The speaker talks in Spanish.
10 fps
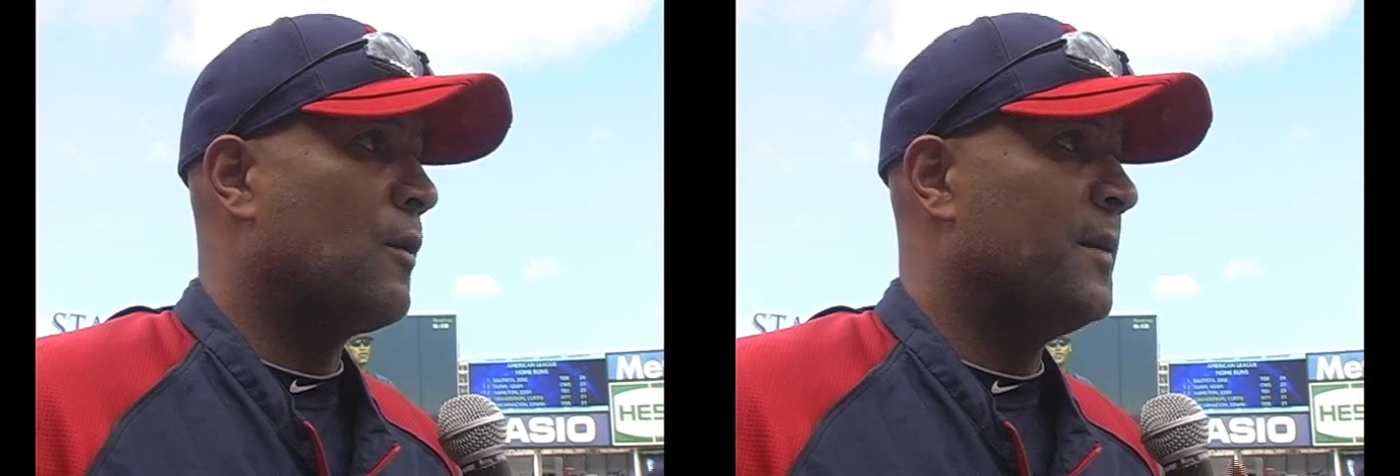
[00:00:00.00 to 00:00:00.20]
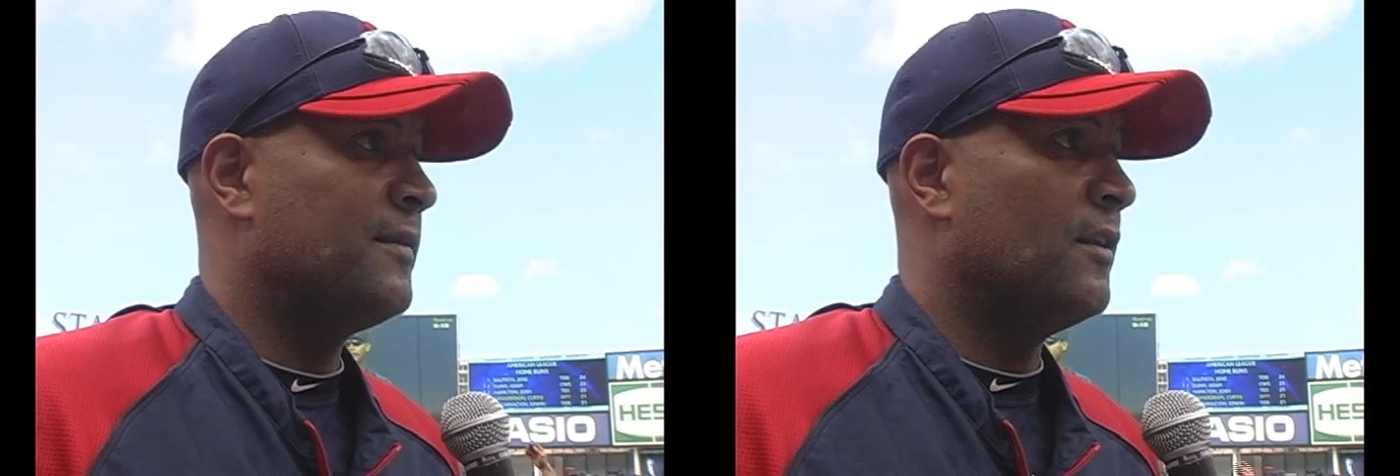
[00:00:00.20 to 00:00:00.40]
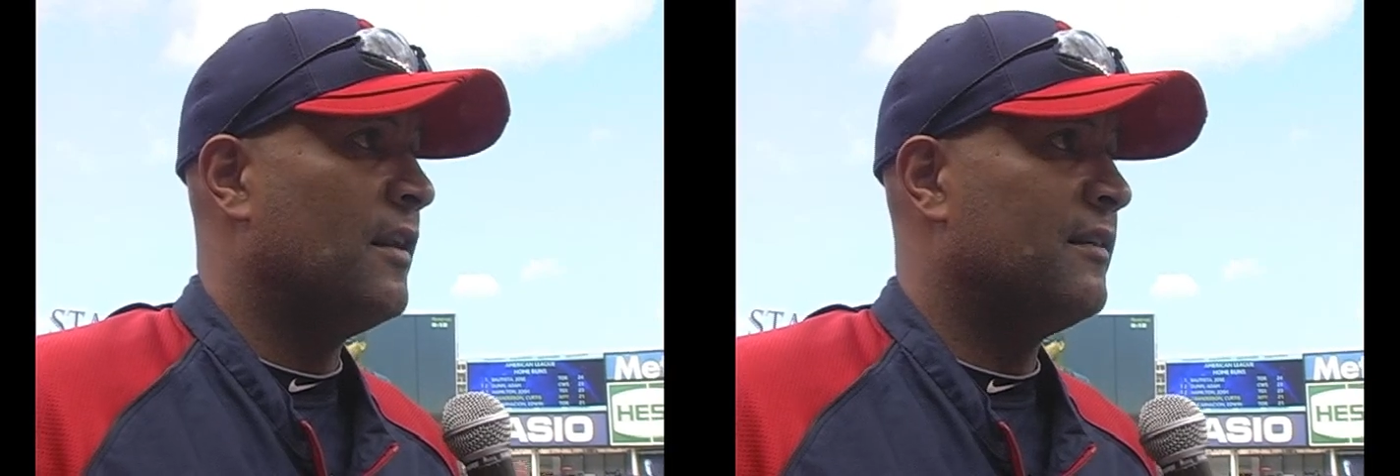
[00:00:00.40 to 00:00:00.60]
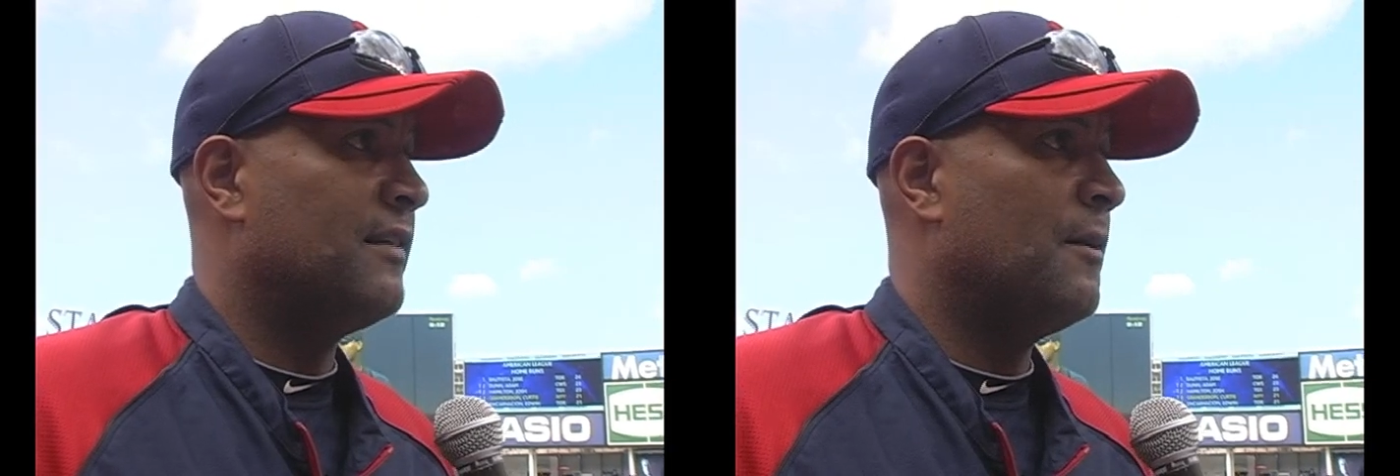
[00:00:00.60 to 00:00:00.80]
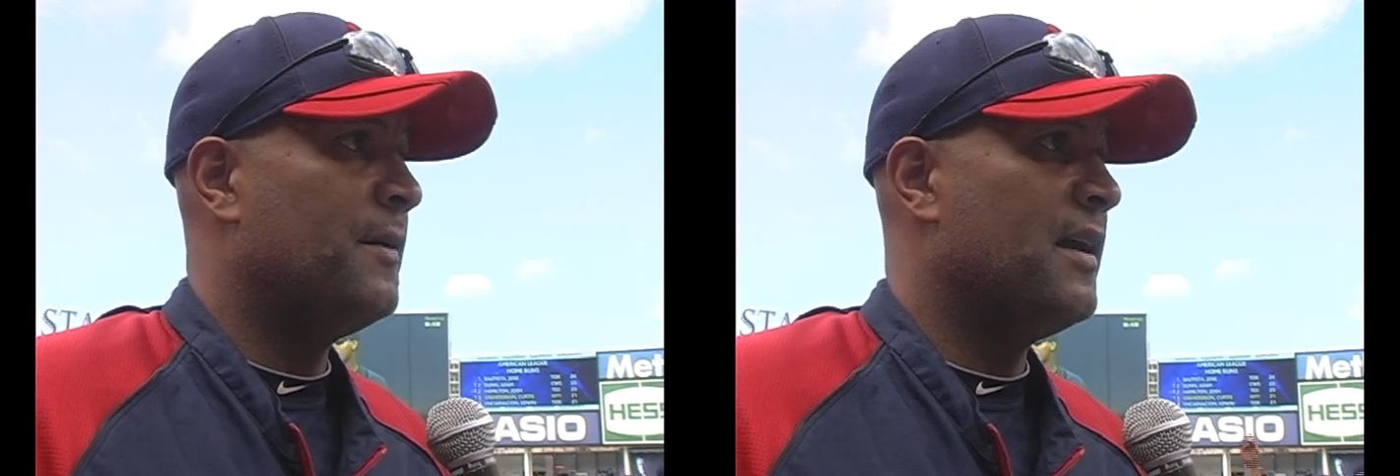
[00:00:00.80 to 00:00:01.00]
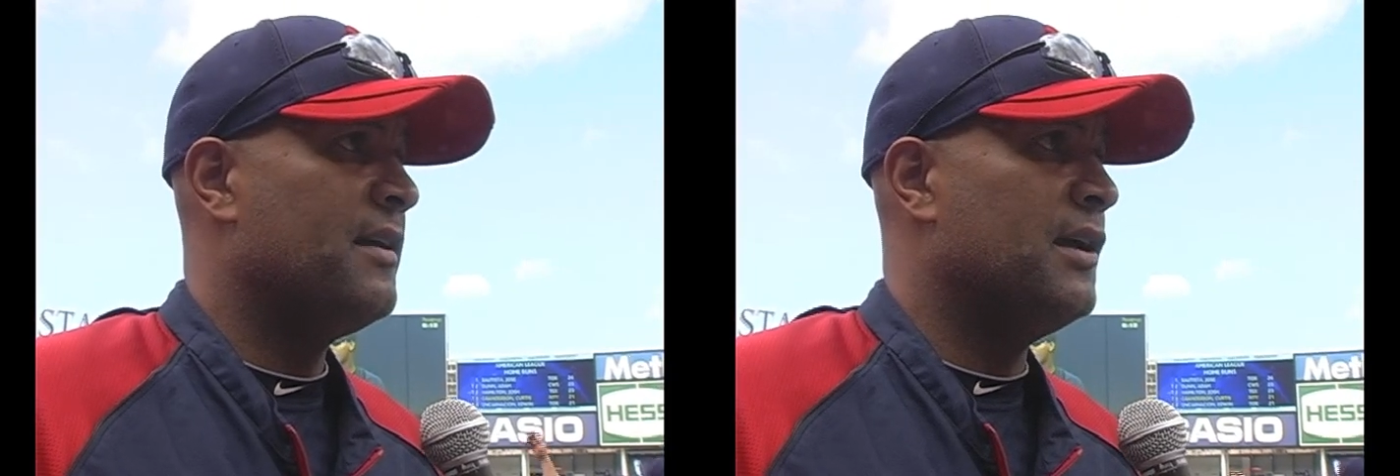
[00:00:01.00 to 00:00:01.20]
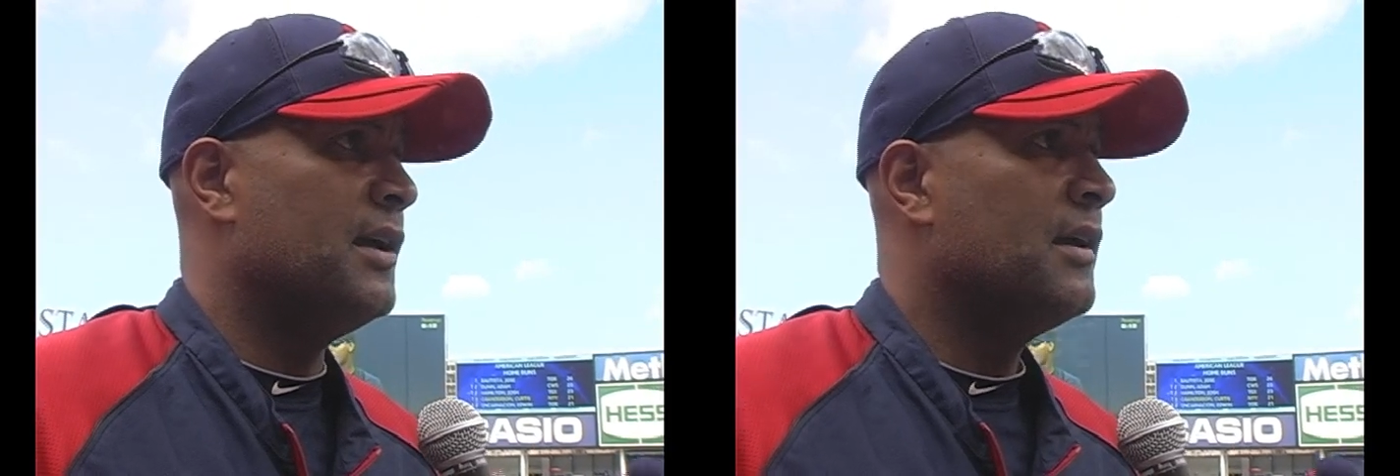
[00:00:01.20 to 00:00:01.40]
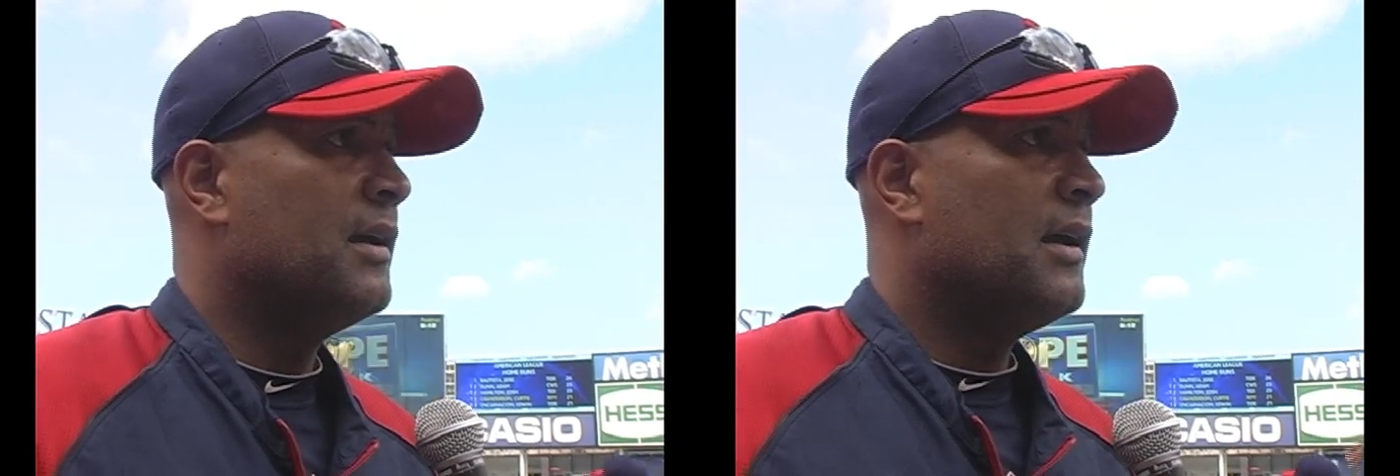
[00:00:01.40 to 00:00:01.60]
comenzando a lanzar bien
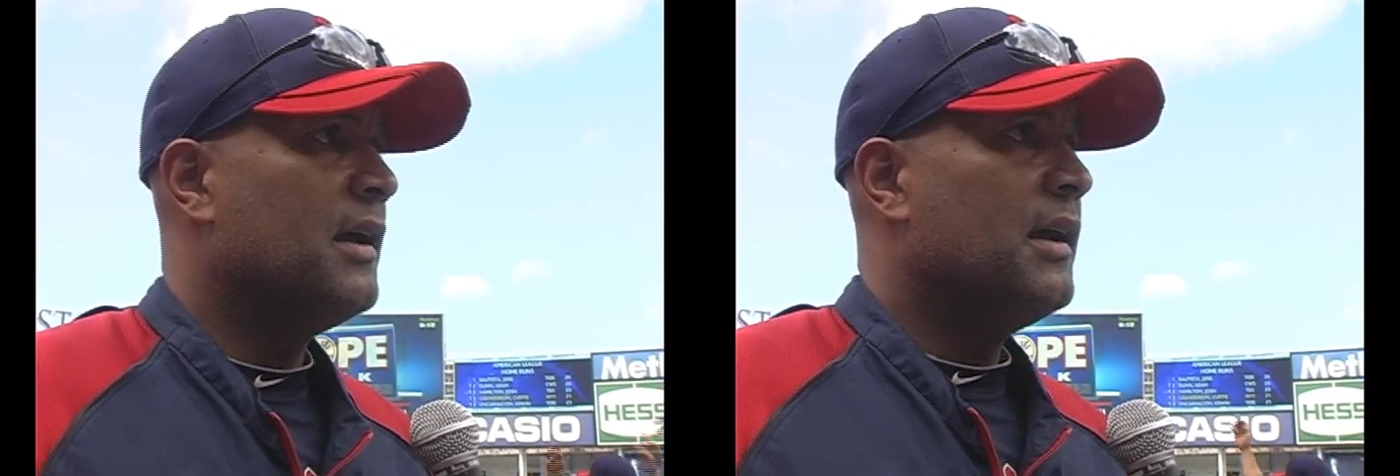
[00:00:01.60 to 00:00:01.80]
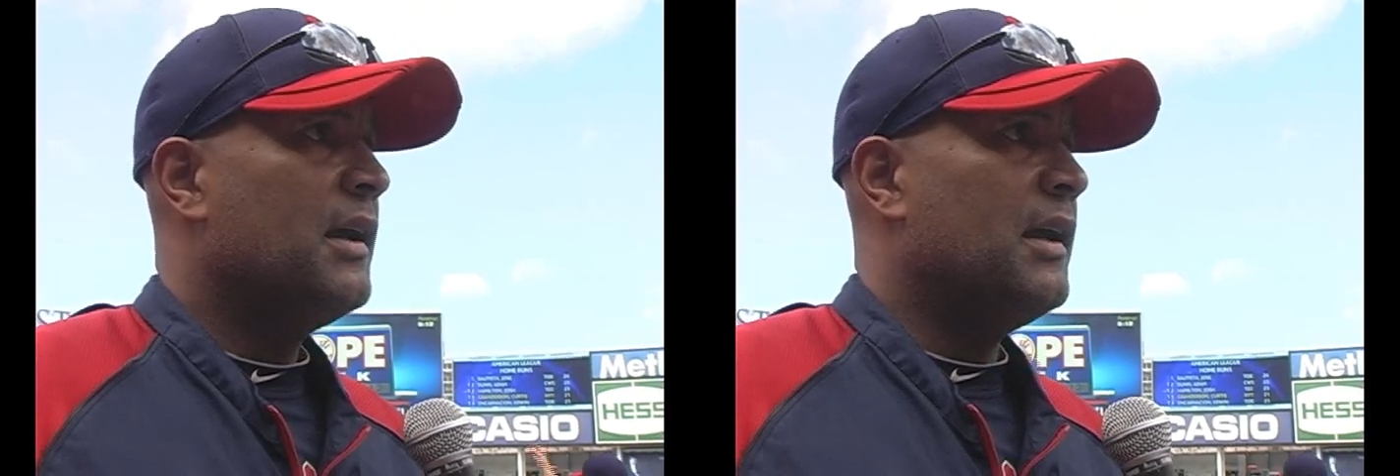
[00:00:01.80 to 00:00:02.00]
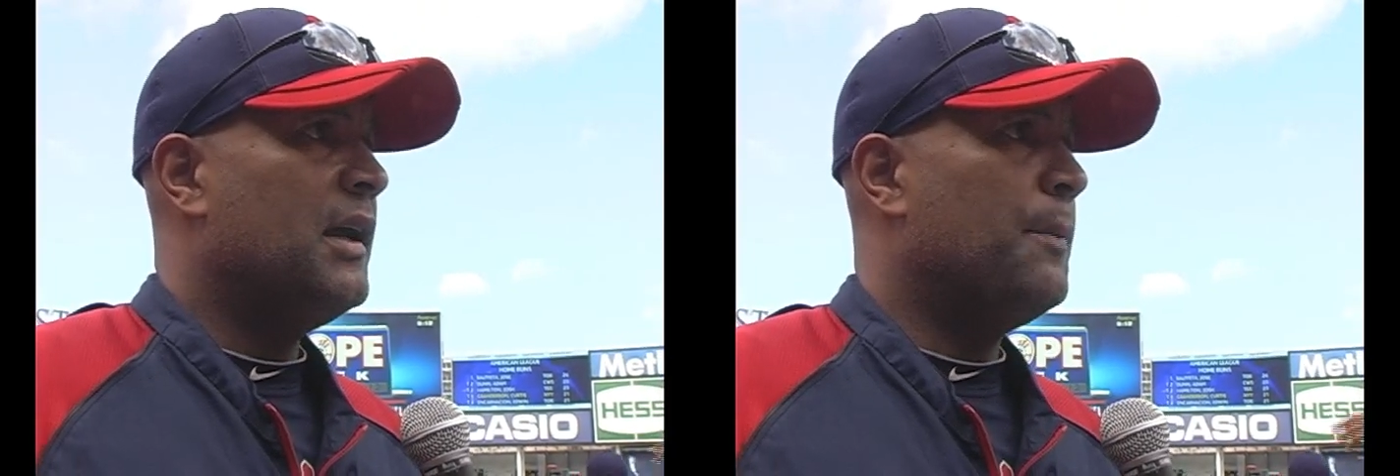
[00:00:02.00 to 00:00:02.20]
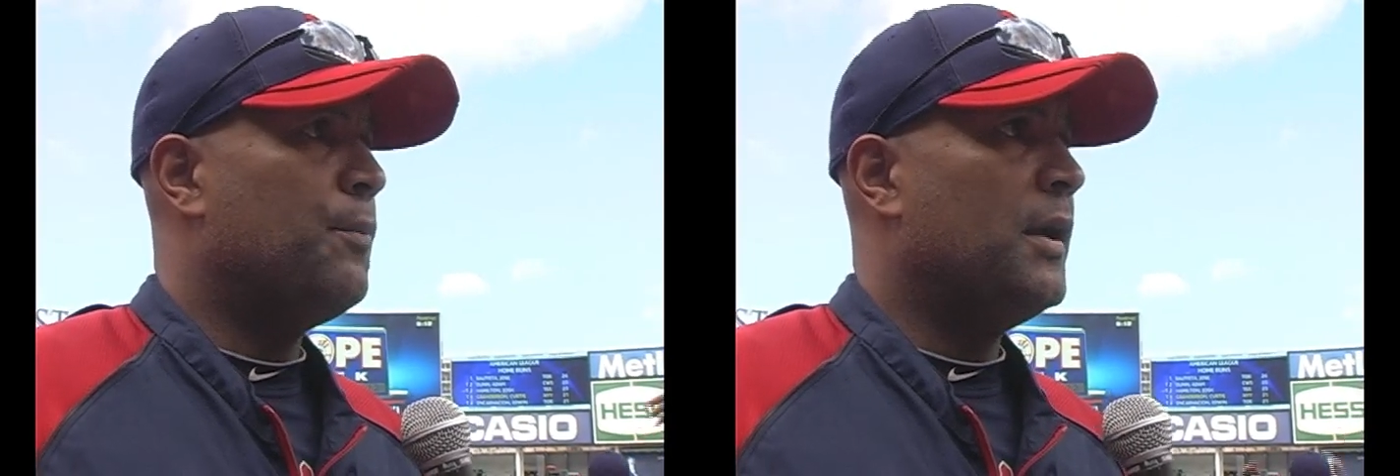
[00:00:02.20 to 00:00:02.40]
y,